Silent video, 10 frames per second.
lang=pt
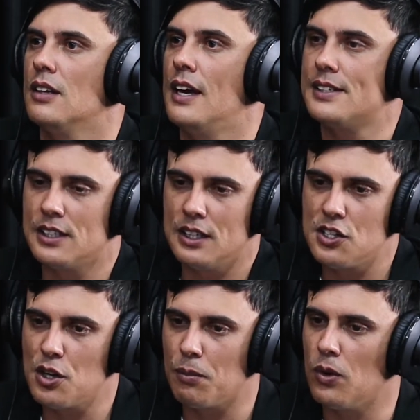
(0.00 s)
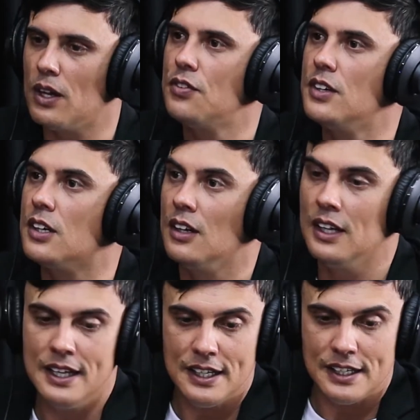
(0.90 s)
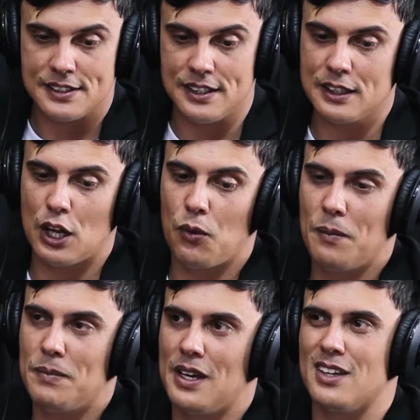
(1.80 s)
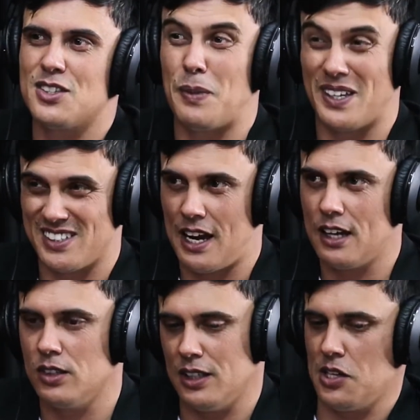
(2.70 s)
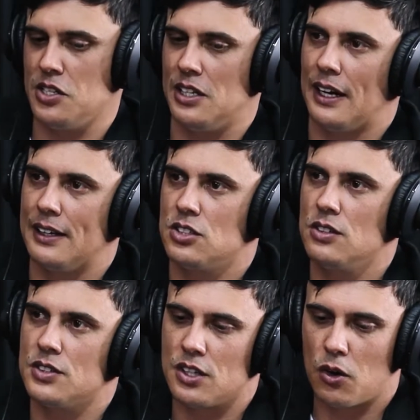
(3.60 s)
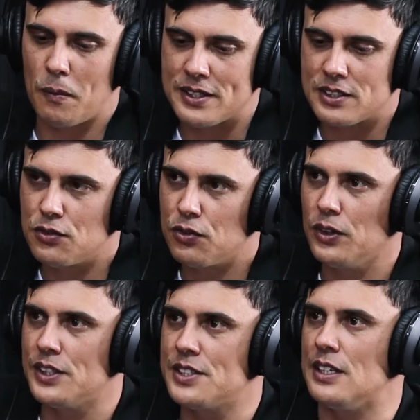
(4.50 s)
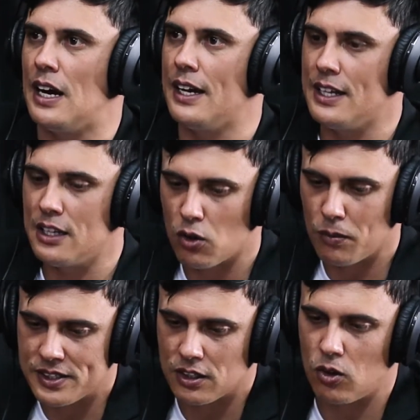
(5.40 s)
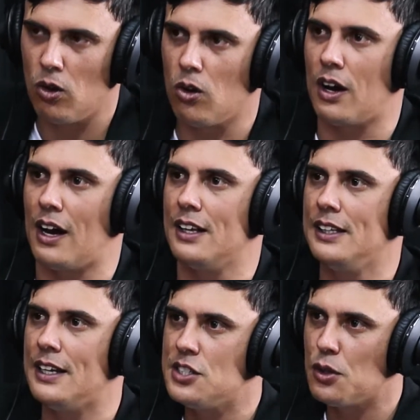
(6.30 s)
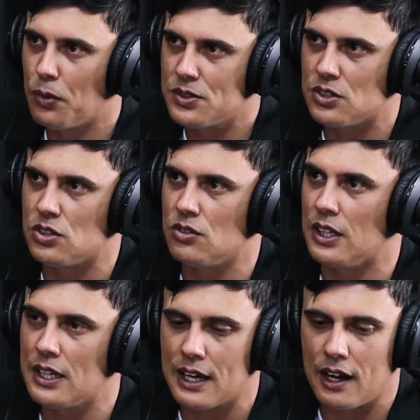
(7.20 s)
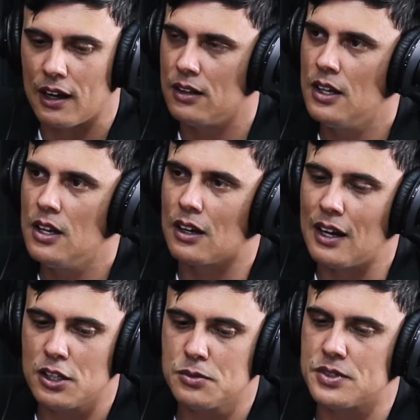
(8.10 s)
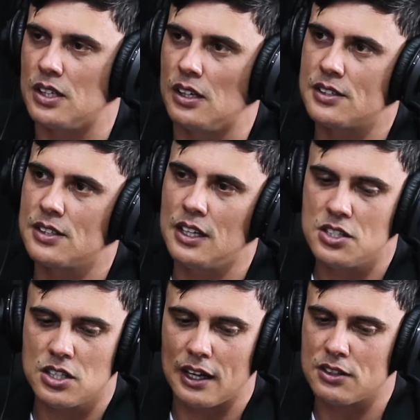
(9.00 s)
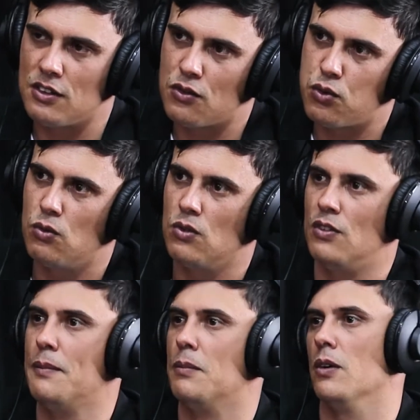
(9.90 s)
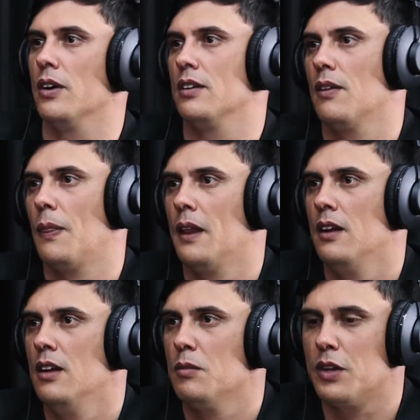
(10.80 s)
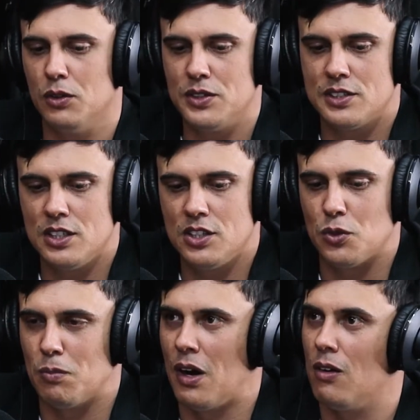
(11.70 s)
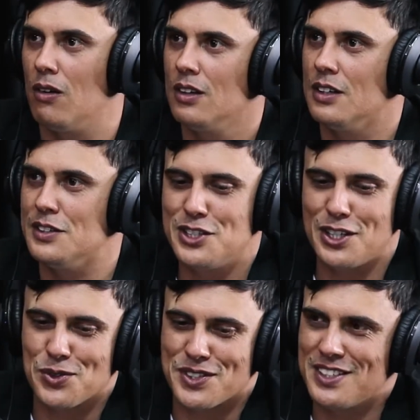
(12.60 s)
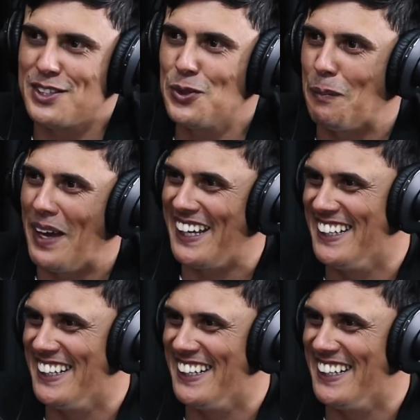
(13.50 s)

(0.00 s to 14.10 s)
Essa energia boa, ela fica. Se tem um ambiente pesado, energia negativa, você começa a influenciar ele, começa a colocar a energia positiva nele, cara, garanto você, essa energia negativa vai embora. Porque não existe o mal, existe a ausência do bem.